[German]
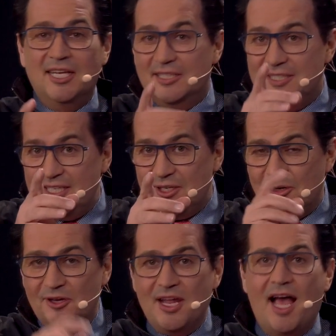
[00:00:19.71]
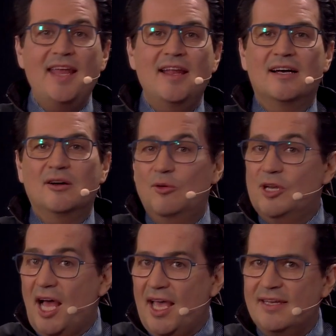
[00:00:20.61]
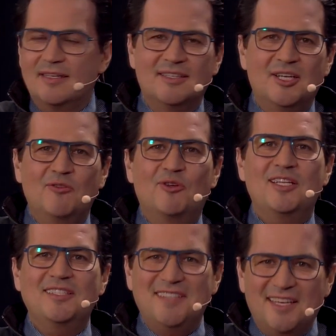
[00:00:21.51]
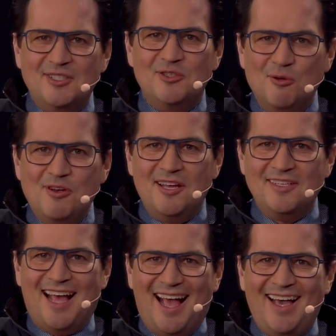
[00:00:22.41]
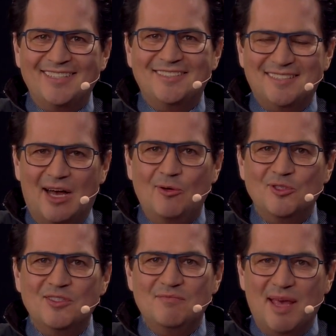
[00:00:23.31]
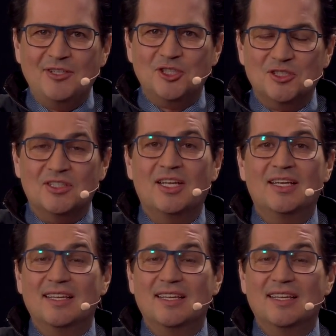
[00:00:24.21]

Sie können einer oder eine von den 608.000 Menschen,